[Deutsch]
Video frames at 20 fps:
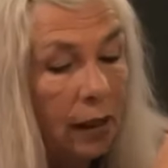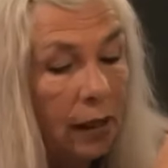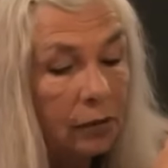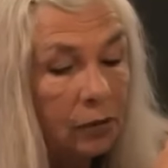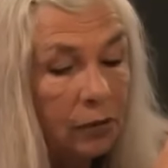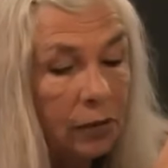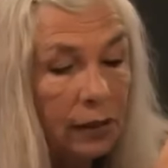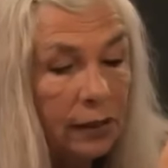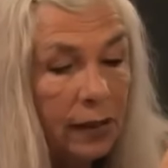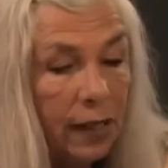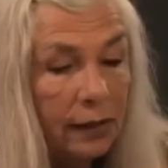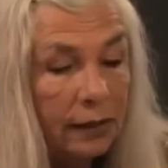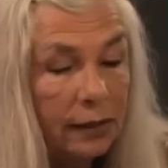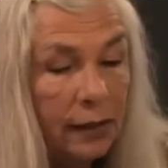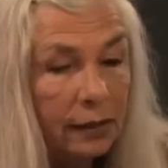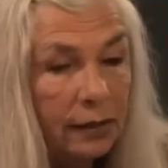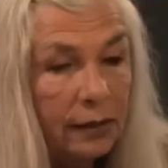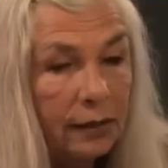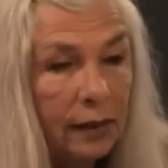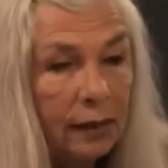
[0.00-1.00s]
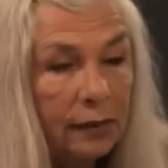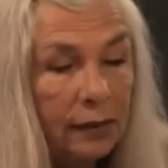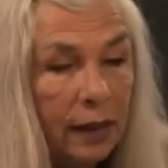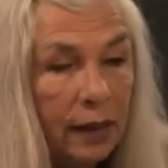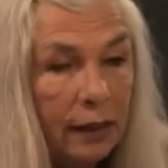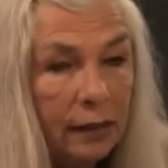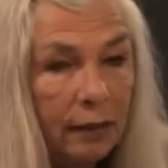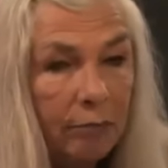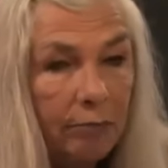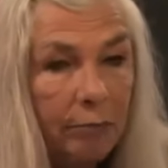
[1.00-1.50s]
Also das heißt, das ist
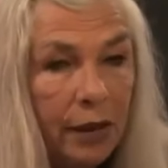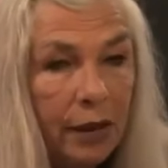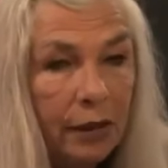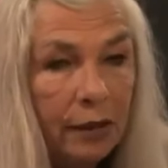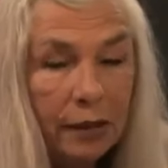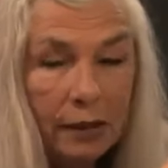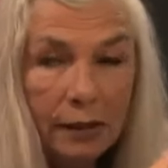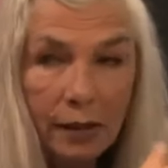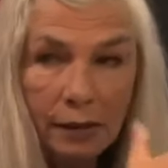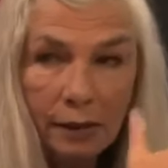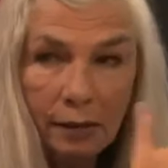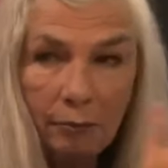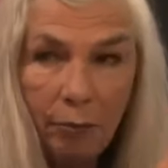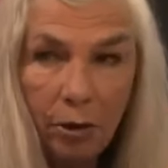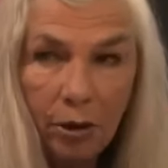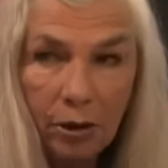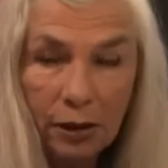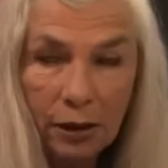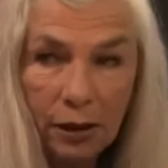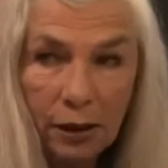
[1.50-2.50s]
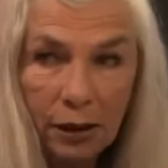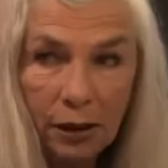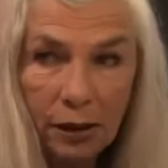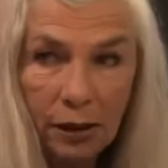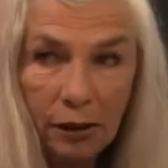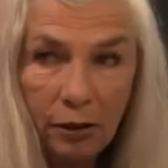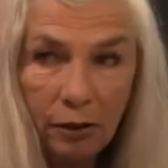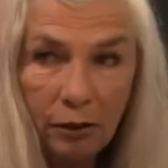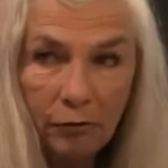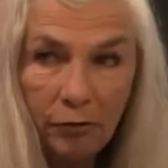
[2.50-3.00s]
jetzt ein Gebiet, das jetzt
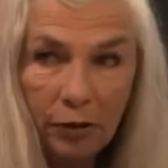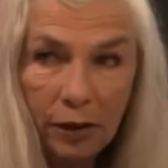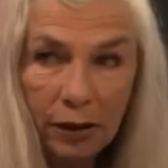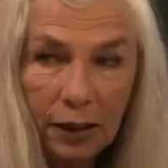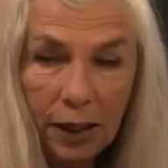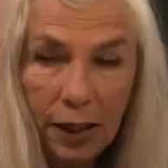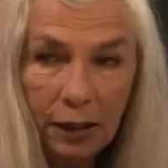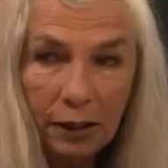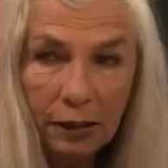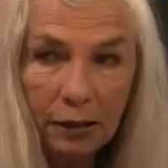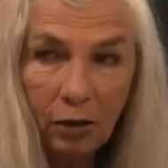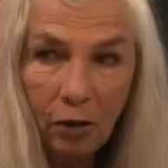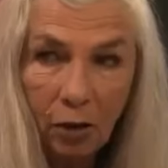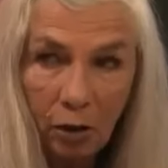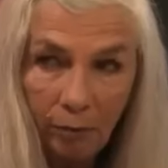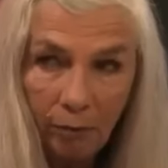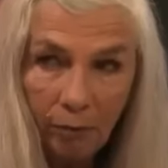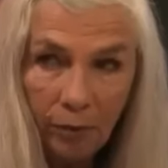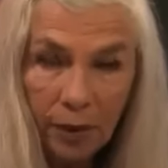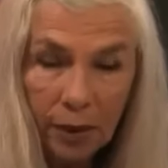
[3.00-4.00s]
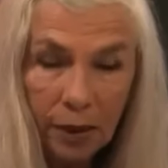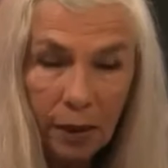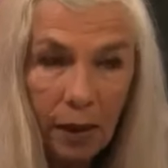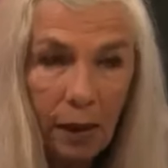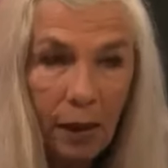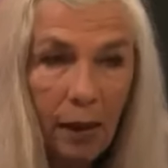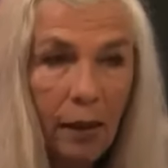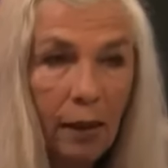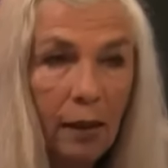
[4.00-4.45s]
plötzlich in die Öffentlichkeit kommt.